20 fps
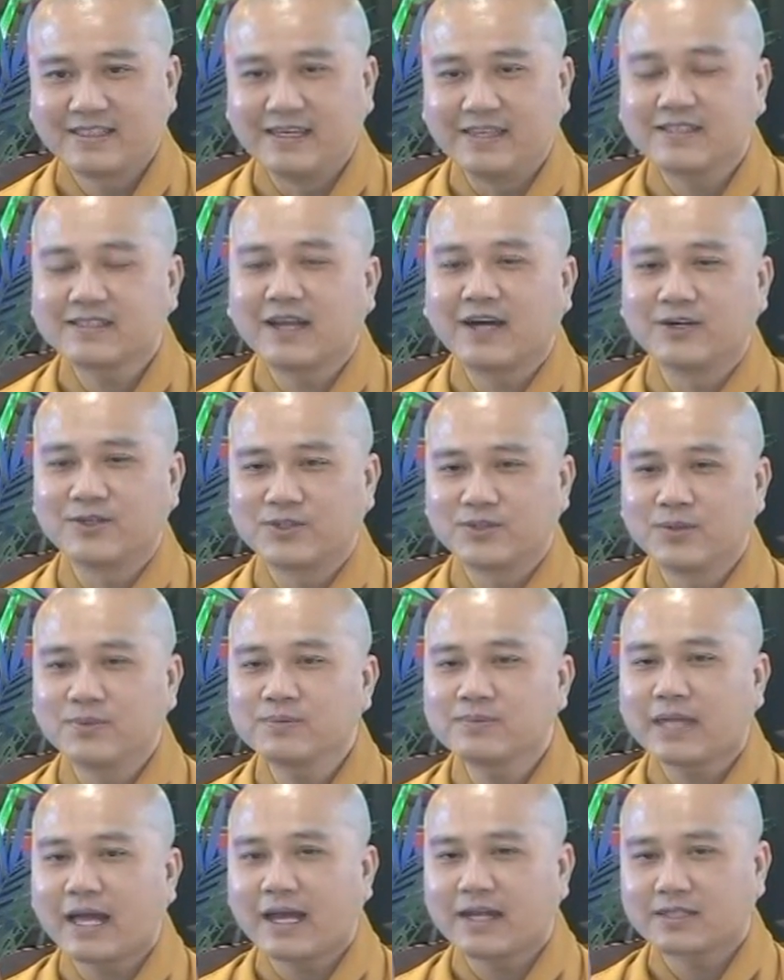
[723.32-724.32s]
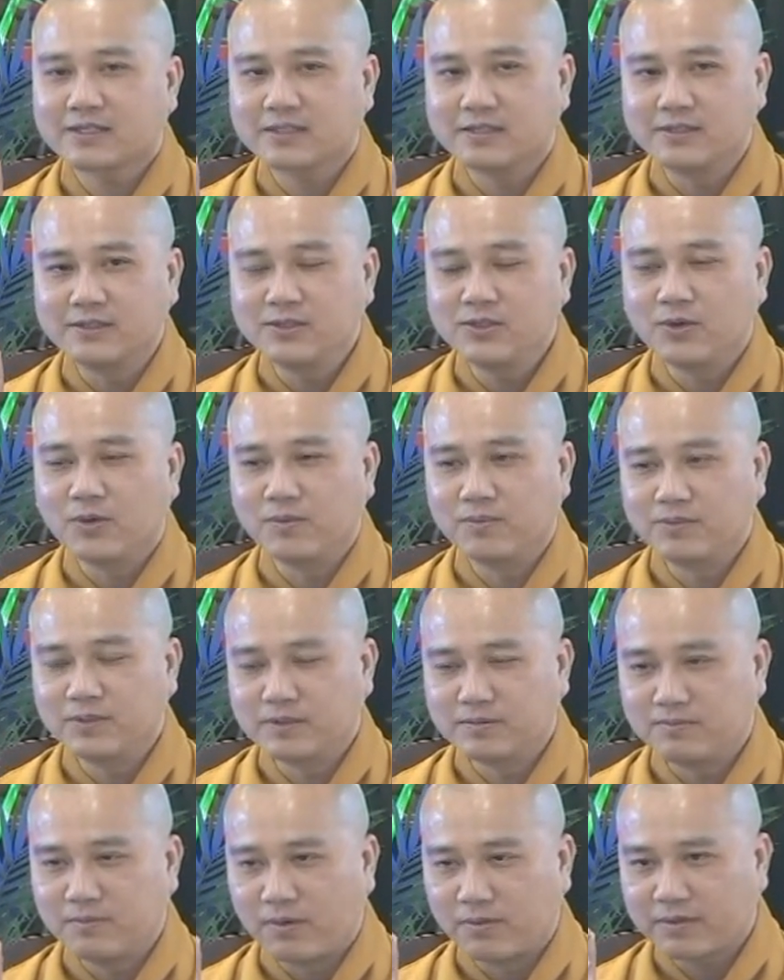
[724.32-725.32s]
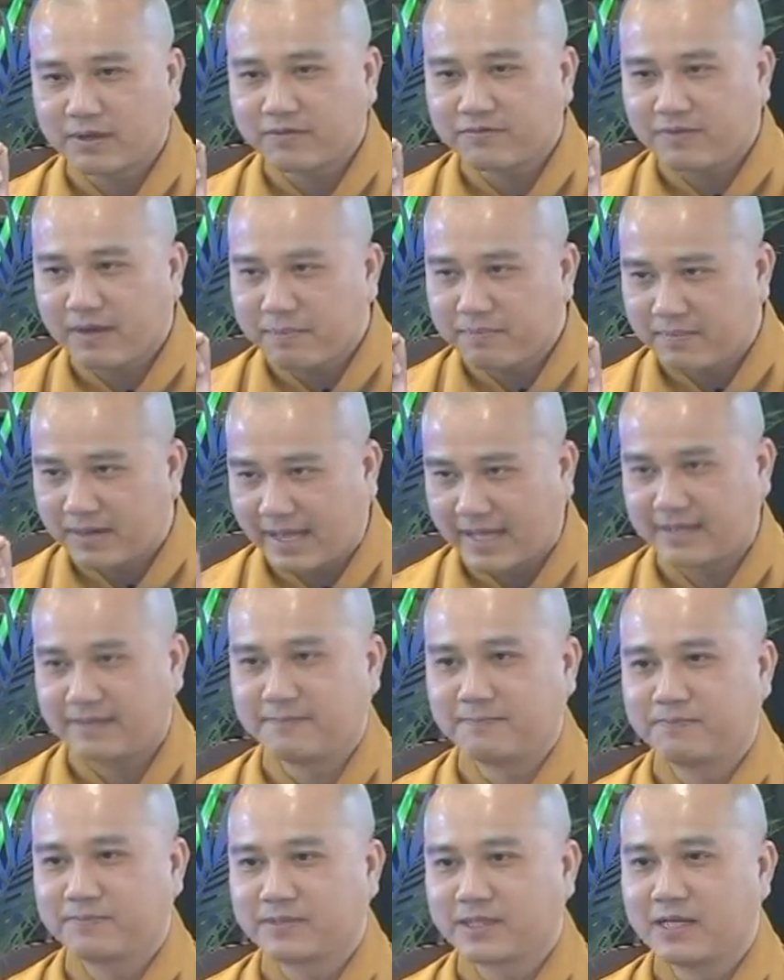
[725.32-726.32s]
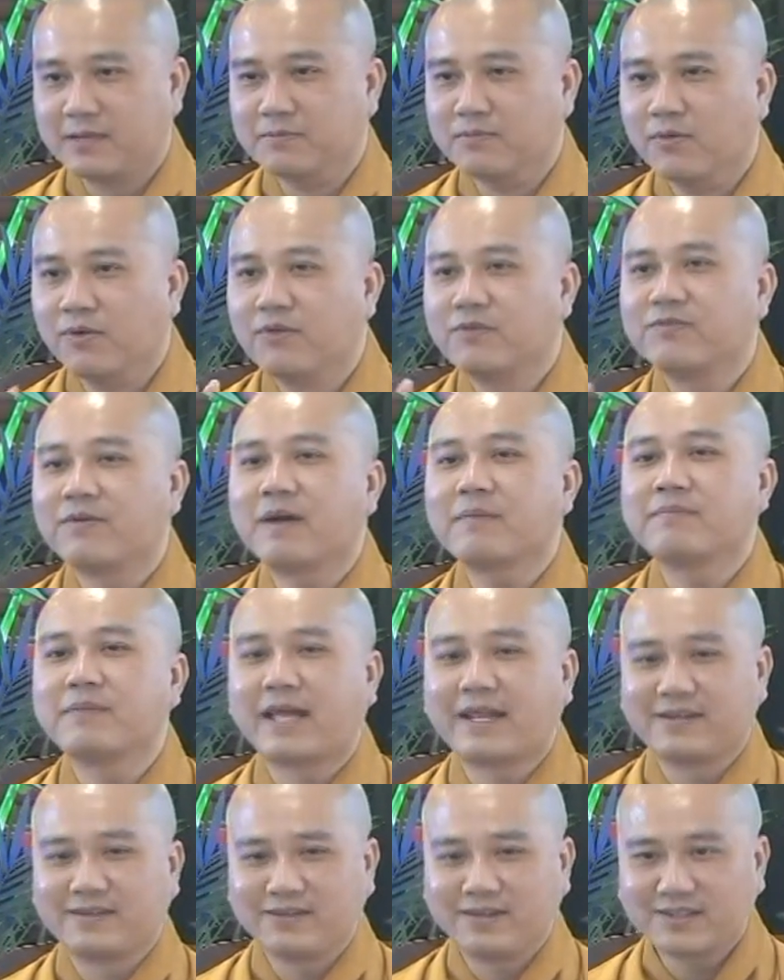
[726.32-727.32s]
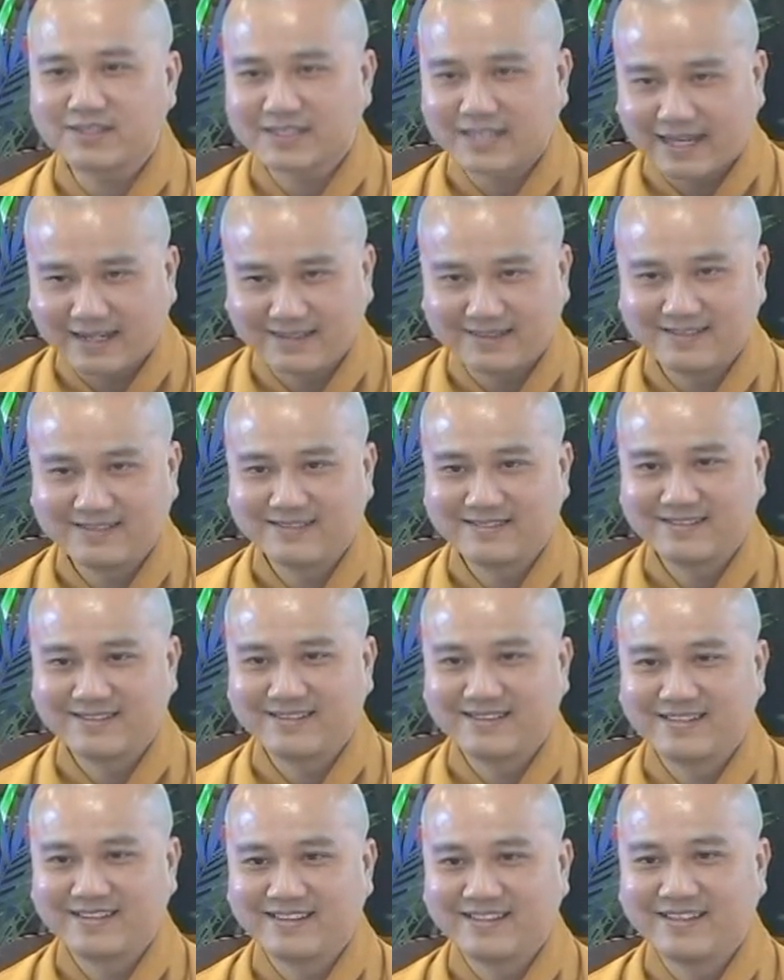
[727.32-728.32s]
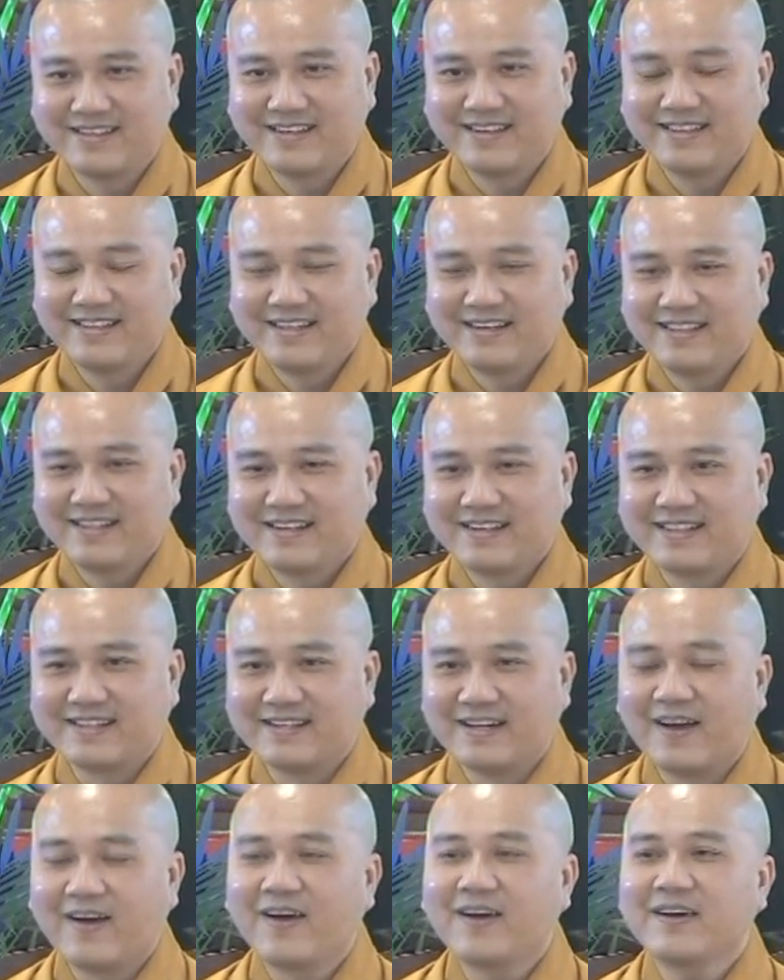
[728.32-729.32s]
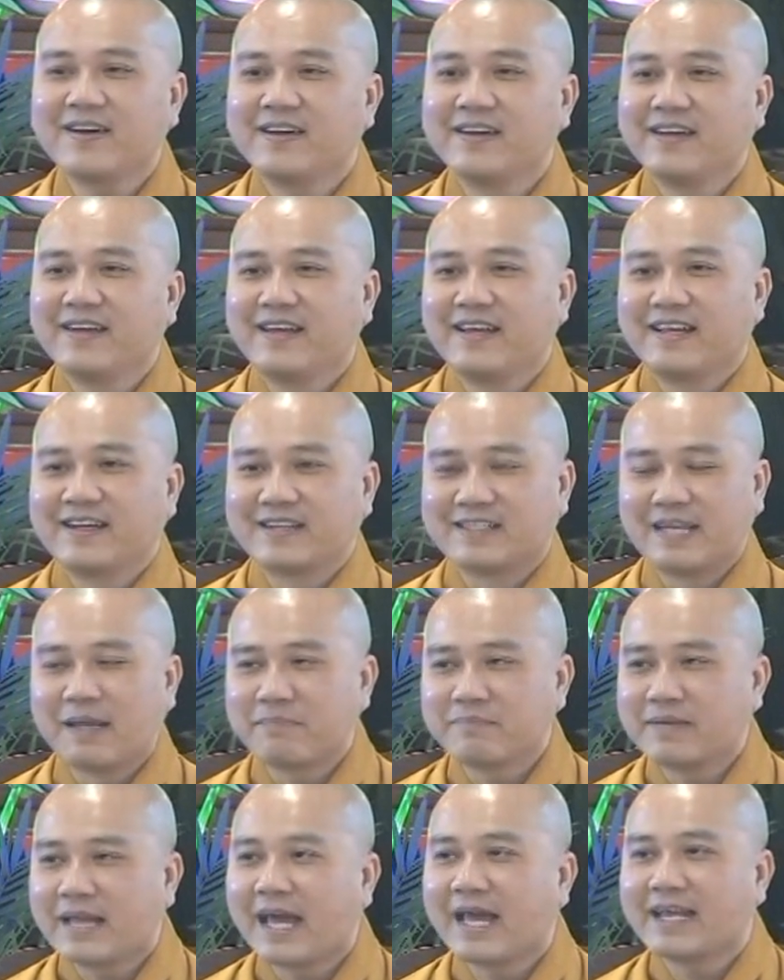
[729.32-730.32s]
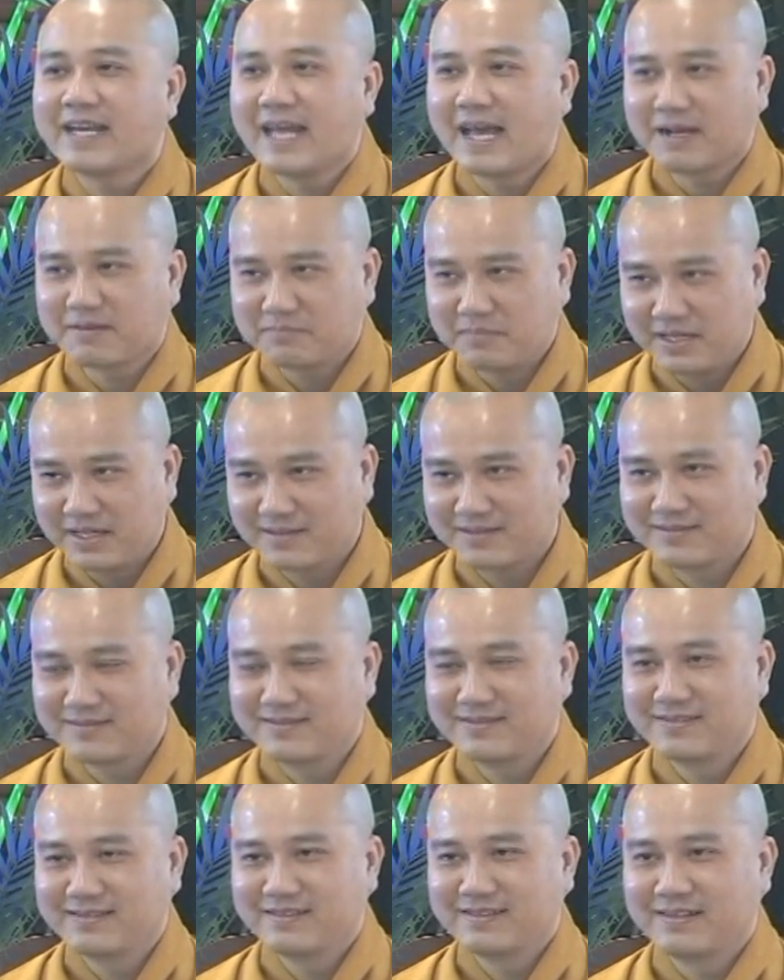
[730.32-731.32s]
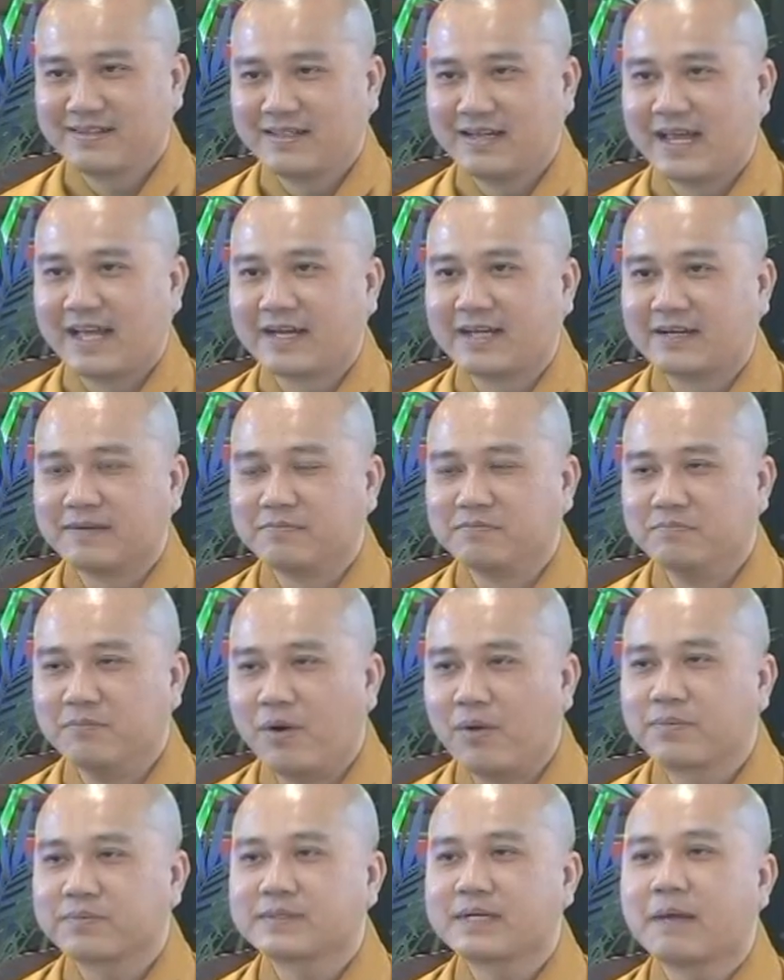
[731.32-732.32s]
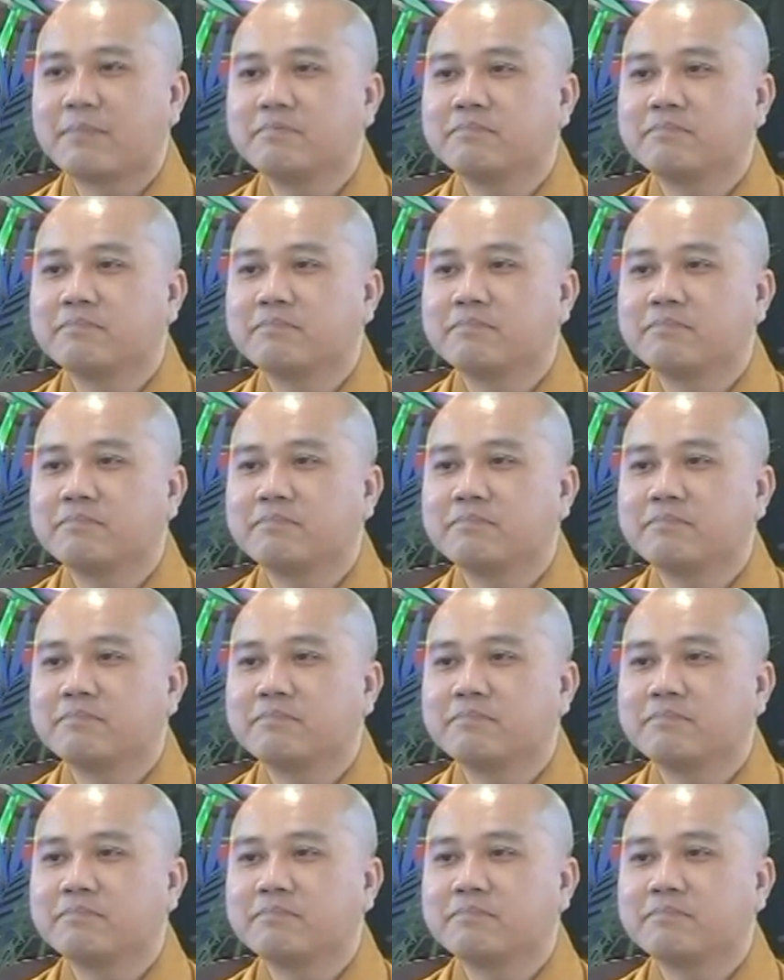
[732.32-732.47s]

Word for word: Chỉ cần chúng ta sử dụng được một cái pháp lành thì muôn pháp lành nó sanh. Thì đó, năm nay đặc biệt là một